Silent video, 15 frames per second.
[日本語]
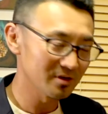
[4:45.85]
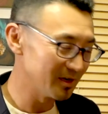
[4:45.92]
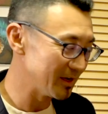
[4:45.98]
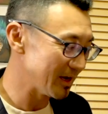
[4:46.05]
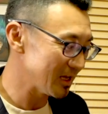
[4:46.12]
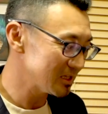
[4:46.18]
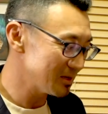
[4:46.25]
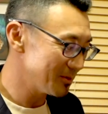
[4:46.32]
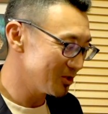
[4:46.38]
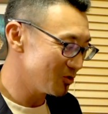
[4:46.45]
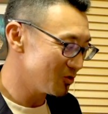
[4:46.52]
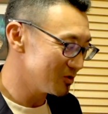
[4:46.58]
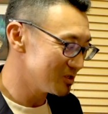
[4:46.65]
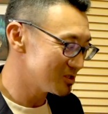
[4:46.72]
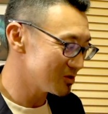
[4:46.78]
えー、頭の
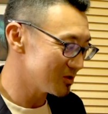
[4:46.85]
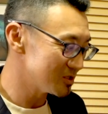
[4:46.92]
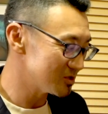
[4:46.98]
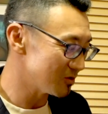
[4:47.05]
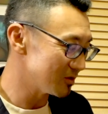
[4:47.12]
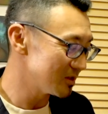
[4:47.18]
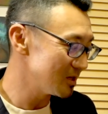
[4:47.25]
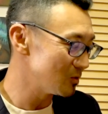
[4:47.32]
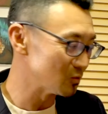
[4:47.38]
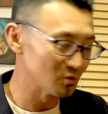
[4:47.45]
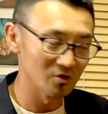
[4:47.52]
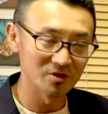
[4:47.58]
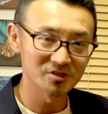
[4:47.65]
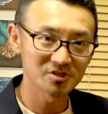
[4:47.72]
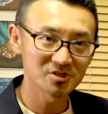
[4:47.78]
方にストレス乗って
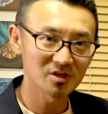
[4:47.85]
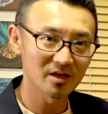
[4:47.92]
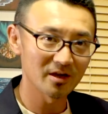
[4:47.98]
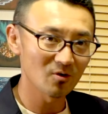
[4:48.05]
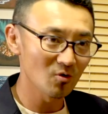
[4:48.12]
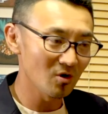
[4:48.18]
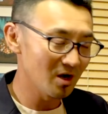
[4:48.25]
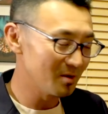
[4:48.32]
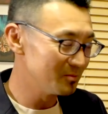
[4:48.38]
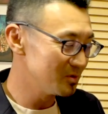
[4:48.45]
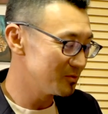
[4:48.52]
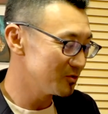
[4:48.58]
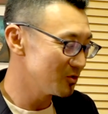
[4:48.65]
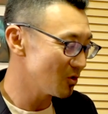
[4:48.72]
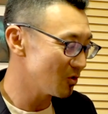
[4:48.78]
words、えー、後半部
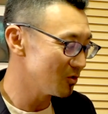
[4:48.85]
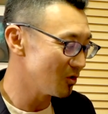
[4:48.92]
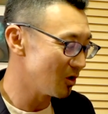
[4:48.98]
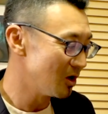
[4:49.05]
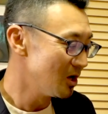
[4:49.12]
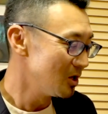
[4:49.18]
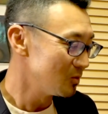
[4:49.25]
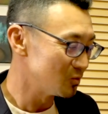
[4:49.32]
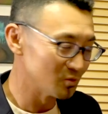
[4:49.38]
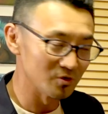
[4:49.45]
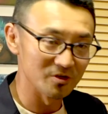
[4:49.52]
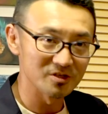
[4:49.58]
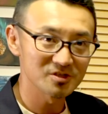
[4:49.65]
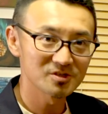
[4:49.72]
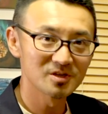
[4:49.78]
分のこの
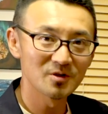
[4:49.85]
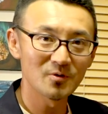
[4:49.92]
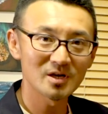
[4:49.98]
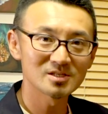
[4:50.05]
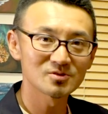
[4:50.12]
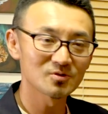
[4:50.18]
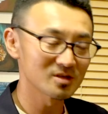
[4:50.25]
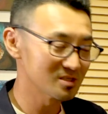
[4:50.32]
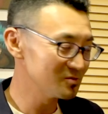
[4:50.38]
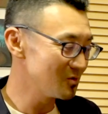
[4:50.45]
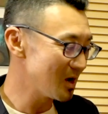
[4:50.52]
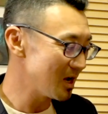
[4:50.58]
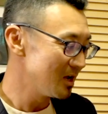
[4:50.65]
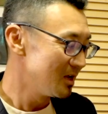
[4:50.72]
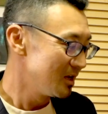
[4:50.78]
words にはストレス
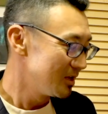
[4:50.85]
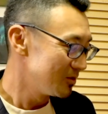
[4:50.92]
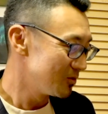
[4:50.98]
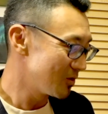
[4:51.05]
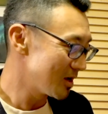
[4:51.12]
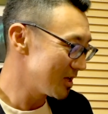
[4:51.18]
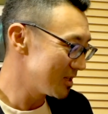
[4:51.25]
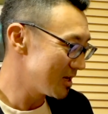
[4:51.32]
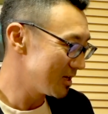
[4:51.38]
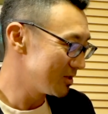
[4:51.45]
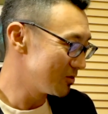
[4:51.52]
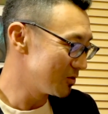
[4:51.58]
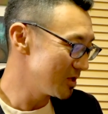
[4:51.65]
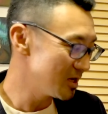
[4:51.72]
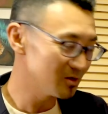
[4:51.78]
は乗らない
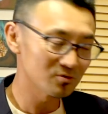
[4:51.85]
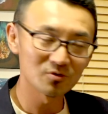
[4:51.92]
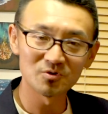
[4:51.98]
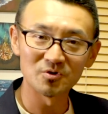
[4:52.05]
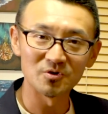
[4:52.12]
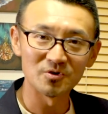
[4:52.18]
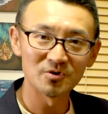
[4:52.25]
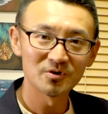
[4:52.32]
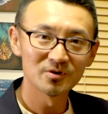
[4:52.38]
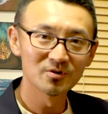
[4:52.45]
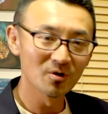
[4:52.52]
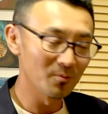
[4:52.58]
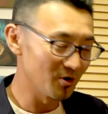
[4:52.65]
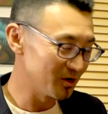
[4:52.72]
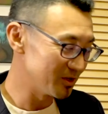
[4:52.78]
ので er
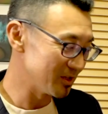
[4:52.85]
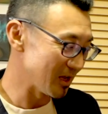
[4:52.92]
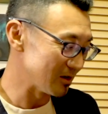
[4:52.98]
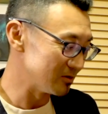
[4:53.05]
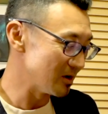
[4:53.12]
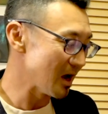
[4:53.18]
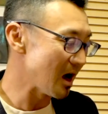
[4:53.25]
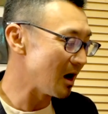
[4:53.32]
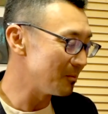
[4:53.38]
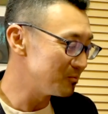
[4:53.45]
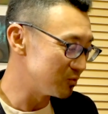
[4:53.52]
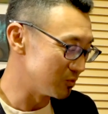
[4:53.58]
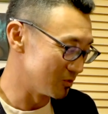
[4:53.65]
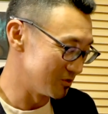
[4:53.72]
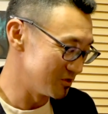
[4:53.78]
の母音になる
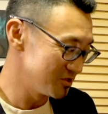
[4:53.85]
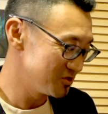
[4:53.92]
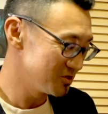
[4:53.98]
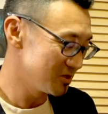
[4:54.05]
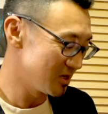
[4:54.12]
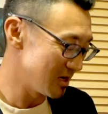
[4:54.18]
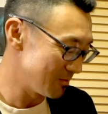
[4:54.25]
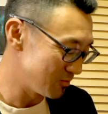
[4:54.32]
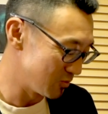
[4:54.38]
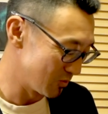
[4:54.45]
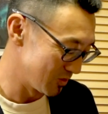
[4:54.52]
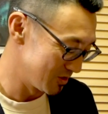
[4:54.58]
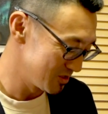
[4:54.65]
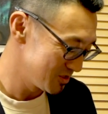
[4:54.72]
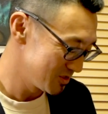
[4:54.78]
upwards
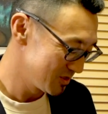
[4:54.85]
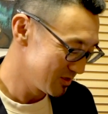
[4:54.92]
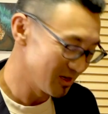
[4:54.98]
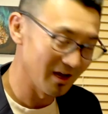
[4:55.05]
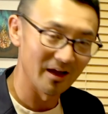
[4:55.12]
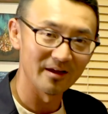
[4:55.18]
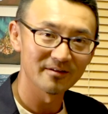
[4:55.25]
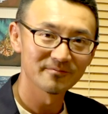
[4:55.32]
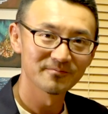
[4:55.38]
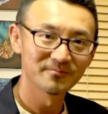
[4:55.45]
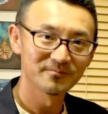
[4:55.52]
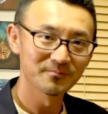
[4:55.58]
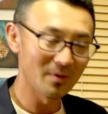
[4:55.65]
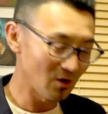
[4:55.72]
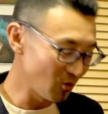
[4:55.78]
upwards はい
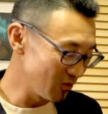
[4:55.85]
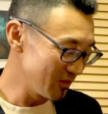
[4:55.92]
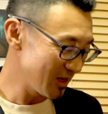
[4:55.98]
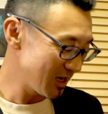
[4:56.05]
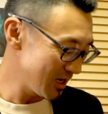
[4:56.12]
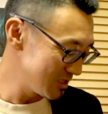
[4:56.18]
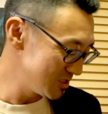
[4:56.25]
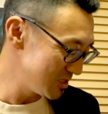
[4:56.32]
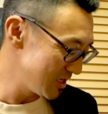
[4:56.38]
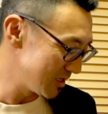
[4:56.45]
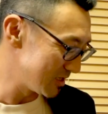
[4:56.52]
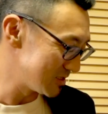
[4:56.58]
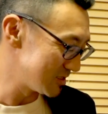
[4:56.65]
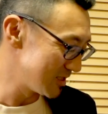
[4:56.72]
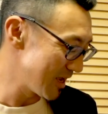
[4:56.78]
まあ、こんな感じで
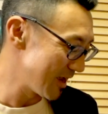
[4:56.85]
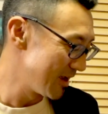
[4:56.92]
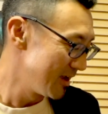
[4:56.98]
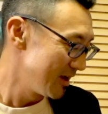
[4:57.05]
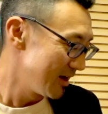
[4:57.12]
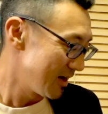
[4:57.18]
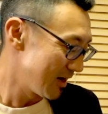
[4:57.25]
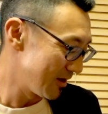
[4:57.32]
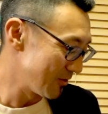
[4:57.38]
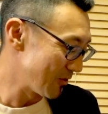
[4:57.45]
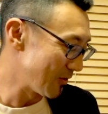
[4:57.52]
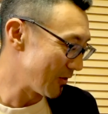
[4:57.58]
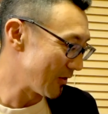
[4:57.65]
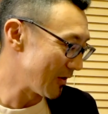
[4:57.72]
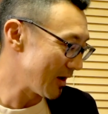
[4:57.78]
ですねあ
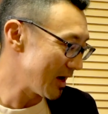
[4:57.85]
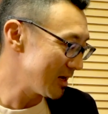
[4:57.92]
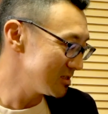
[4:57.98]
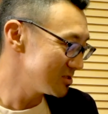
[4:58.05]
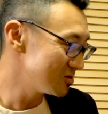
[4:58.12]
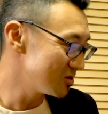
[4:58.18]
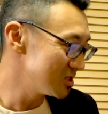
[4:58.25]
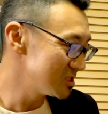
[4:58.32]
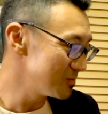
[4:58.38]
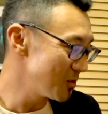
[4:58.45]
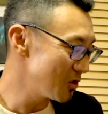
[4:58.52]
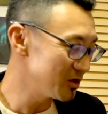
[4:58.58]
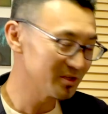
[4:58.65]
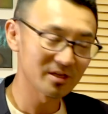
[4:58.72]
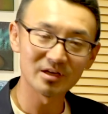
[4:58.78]
のアンストレス母
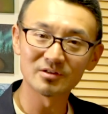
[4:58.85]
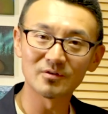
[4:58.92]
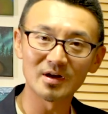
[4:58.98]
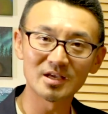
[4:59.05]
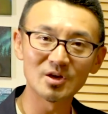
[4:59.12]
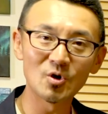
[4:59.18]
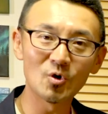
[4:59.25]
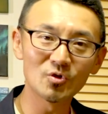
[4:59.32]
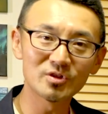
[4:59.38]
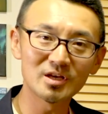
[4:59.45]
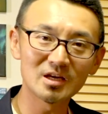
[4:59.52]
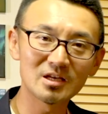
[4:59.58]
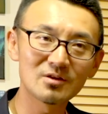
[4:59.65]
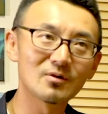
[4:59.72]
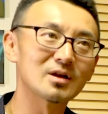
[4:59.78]
音っていうのは基本
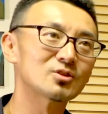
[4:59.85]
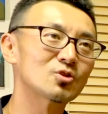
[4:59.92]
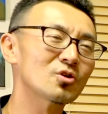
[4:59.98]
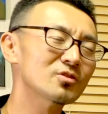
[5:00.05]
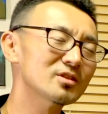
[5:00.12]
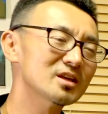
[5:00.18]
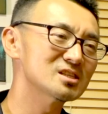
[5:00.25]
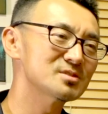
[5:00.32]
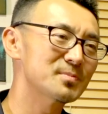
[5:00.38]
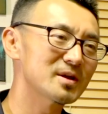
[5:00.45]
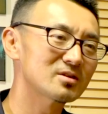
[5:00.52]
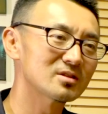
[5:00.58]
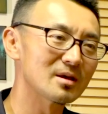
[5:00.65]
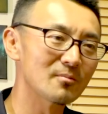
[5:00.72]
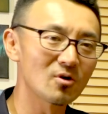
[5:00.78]
的にはどん
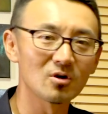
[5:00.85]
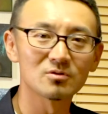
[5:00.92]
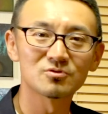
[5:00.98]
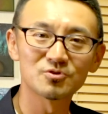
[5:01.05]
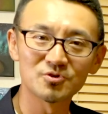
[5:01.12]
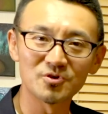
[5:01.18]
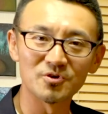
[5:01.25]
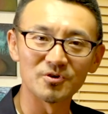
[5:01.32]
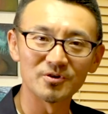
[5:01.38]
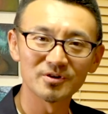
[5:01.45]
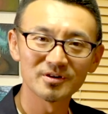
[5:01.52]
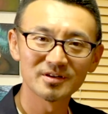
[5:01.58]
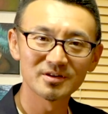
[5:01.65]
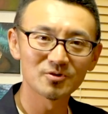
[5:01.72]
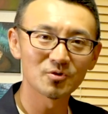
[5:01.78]
ペルでも「う」っ
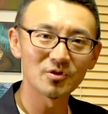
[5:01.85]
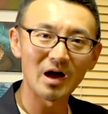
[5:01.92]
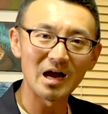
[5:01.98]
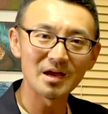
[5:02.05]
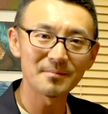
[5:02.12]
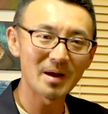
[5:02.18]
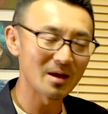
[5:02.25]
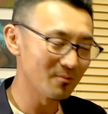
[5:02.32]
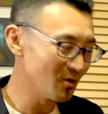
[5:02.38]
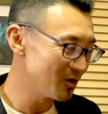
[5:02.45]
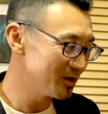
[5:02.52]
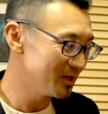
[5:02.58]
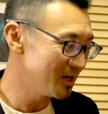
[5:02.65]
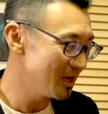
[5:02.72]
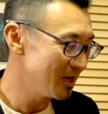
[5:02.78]
ていうこの曖昧母音
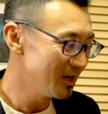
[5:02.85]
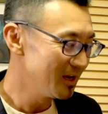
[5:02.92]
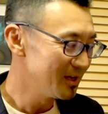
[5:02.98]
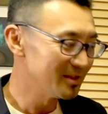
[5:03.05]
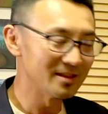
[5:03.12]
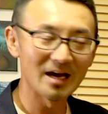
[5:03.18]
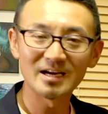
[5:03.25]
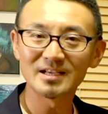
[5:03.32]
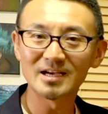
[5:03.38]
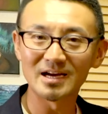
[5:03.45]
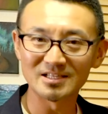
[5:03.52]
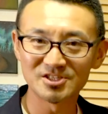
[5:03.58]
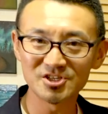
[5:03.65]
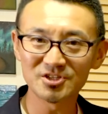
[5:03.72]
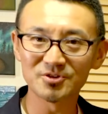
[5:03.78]
になり
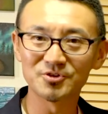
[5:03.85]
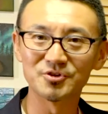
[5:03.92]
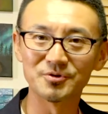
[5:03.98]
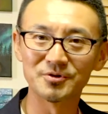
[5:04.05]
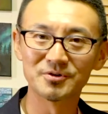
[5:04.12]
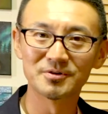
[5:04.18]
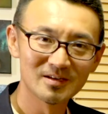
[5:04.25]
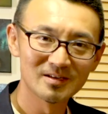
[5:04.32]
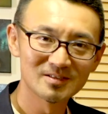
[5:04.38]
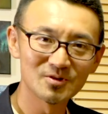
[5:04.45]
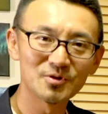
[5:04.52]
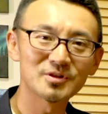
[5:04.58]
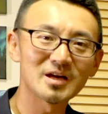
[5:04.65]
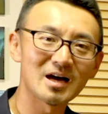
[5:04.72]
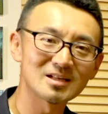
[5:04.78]
がちというそ
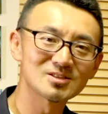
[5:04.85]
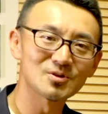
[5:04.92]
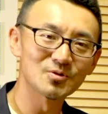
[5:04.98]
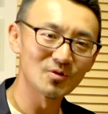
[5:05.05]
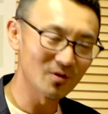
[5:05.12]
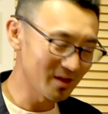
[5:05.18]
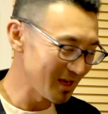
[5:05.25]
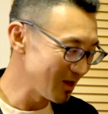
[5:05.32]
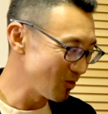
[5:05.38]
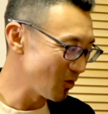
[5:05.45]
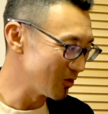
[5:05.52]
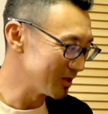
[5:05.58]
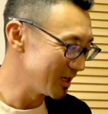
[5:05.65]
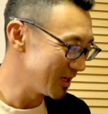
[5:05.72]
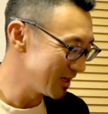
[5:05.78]
ういった発音の傾
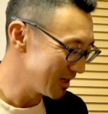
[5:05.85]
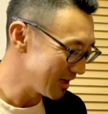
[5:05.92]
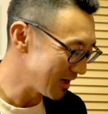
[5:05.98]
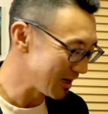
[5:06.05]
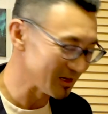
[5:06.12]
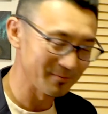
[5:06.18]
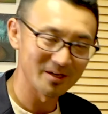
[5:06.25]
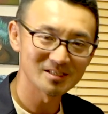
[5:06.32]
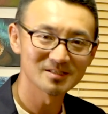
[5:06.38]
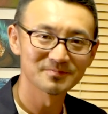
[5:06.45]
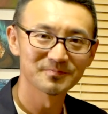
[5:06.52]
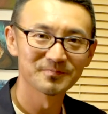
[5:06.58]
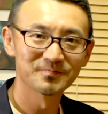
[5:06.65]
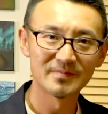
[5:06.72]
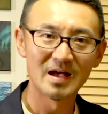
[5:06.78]
向にあります